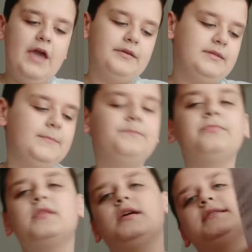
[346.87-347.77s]
Evet
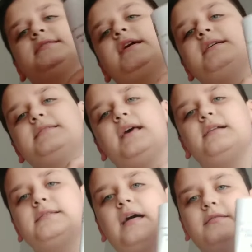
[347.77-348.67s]

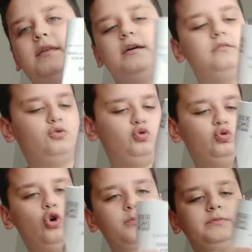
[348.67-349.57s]
sayısaldan da
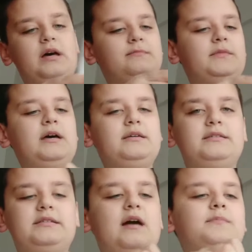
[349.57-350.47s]
toplamda
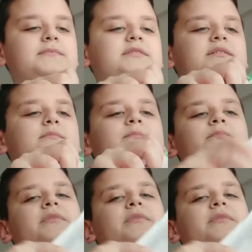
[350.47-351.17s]
yaptığım